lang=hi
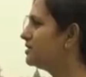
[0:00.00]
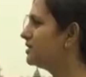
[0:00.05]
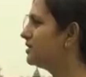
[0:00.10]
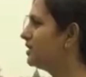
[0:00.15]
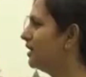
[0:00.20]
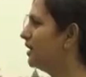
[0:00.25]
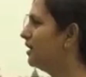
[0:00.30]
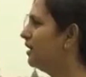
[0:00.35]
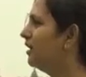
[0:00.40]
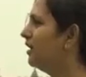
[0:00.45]

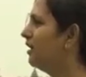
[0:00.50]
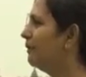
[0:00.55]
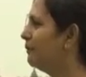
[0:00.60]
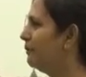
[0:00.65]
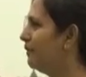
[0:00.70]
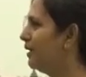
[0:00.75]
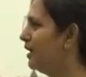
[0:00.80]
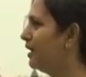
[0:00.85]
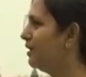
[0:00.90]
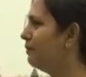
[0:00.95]
जिससे
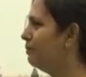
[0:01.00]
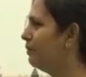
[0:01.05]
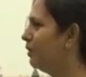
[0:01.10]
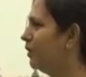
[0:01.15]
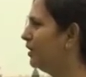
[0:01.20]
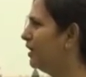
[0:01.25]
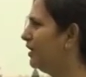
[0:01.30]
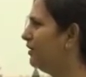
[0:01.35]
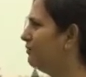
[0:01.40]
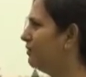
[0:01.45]
मेरा
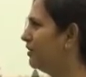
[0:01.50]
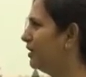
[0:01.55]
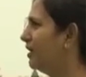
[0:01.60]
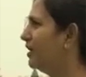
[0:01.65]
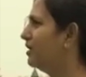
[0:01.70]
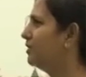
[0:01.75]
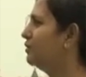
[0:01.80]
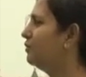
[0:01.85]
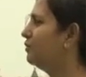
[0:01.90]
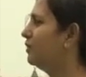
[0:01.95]
बॉडी
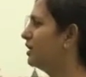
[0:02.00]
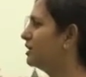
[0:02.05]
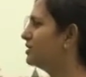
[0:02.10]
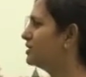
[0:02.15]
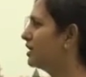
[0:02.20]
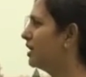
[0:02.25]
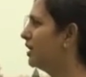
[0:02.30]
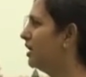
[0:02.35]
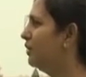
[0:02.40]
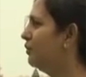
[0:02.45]
फिगर थोड़ा
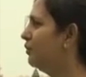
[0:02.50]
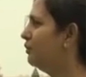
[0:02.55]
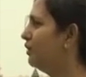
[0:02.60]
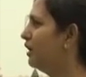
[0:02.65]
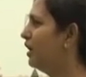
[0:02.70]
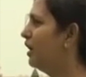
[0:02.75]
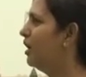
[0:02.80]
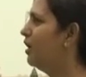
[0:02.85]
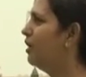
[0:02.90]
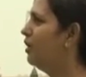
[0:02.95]
सही
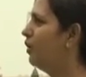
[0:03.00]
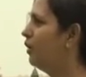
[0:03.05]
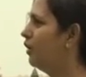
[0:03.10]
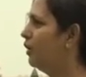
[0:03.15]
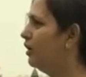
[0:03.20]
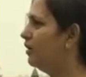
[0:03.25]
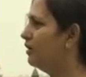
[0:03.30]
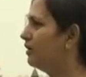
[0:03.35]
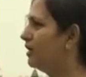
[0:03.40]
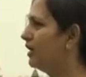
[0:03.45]
हुआ
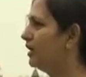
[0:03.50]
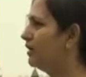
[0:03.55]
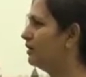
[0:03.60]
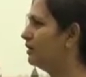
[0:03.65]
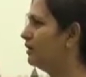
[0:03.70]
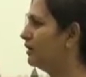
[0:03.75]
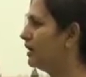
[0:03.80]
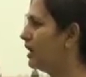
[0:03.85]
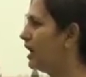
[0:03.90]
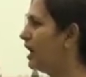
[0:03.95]
और
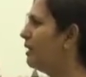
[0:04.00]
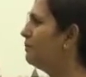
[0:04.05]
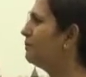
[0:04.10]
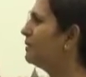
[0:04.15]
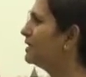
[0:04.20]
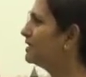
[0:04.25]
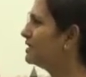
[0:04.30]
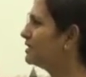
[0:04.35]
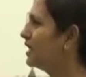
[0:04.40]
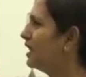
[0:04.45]
काम
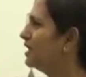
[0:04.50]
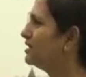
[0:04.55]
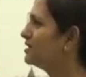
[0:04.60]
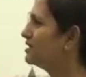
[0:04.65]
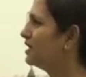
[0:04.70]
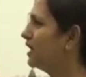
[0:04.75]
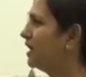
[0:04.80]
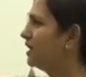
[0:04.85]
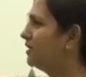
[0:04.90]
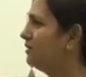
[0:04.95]
के साथ
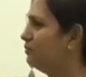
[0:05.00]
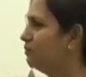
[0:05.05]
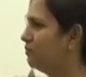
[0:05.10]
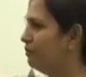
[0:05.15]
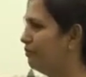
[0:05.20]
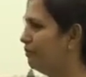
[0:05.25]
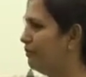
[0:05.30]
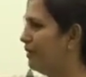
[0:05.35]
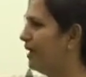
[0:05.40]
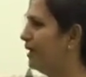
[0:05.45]
साथ
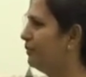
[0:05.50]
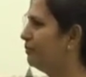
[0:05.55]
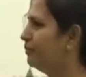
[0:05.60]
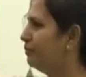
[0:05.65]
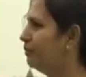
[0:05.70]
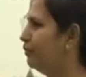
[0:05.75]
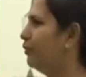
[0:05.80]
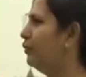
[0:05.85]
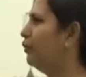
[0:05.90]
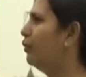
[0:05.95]

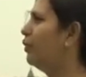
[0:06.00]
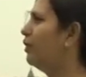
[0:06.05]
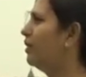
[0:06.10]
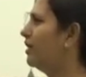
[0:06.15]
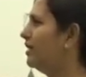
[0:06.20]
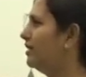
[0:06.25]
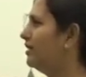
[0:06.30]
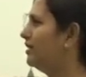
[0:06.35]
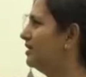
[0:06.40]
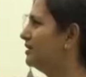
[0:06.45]
मैं
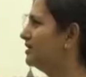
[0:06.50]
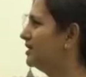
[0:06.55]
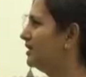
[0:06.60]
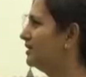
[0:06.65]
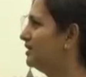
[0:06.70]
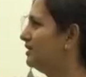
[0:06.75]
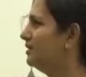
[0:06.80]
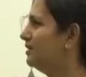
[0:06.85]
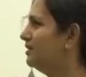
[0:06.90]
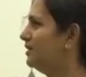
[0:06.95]
योग करने
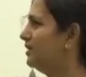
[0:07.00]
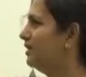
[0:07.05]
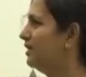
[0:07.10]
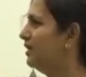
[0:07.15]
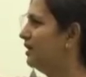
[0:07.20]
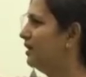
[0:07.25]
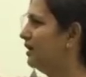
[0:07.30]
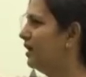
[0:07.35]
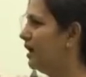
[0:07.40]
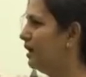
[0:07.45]
जाती थी
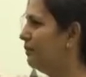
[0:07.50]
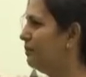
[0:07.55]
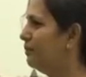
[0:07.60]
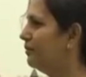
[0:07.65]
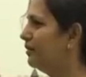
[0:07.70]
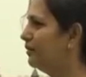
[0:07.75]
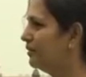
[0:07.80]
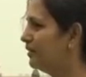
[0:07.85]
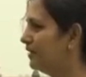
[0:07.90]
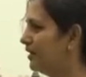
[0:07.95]
अब
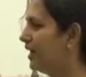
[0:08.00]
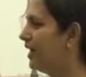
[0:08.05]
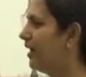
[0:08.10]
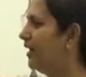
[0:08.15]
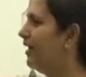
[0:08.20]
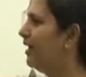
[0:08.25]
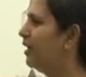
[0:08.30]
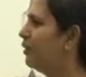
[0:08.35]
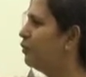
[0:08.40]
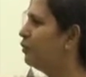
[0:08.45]

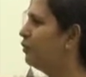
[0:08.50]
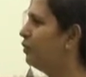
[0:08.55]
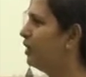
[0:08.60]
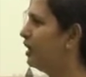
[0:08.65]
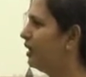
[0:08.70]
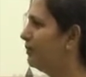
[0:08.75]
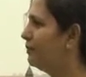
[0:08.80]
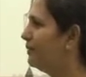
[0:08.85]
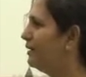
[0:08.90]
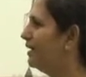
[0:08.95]
गृहिणी को
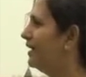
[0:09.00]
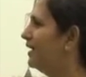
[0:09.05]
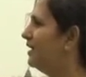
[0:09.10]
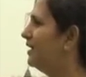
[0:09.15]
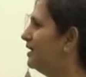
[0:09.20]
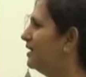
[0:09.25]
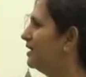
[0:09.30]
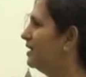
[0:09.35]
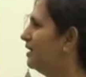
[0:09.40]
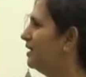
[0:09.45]
अपने
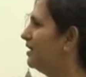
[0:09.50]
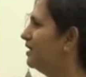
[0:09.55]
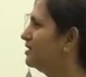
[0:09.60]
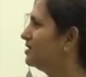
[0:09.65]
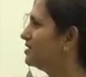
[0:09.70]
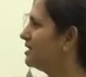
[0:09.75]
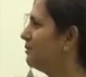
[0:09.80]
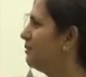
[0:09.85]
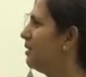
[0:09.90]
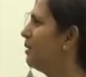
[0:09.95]
लिए
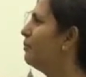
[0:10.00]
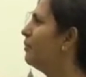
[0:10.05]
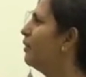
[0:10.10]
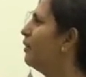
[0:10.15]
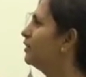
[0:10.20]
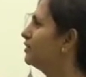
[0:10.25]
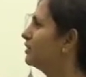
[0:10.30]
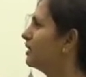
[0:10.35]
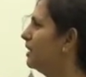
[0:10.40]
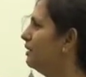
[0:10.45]
समय
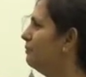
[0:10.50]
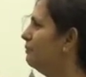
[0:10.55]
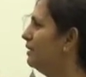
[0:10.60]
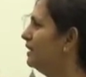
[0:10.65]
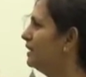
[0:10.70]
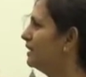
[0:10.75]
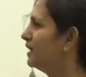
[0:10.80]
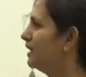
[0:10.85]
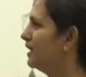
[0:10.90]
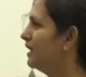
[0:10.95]
बहुत कम
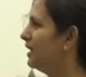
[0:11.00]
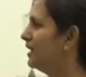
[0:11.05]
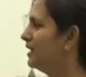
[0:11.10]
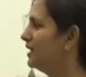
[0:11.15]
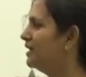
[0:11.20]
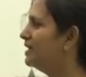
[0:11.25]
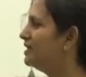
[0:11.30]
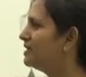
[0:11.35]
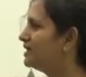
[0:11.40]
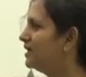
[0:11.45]
मिलता है
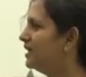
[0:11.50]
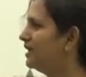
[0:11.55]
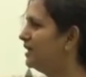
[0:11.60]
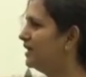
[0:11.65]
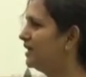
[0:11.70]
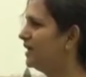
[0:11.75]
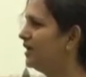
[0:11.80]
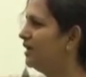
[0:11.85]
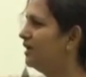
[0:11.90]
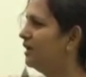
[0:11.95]

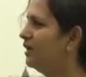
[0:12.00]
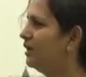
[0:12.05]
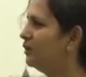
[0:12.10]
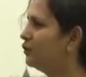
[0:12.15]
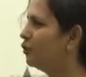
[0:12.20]
इसलिए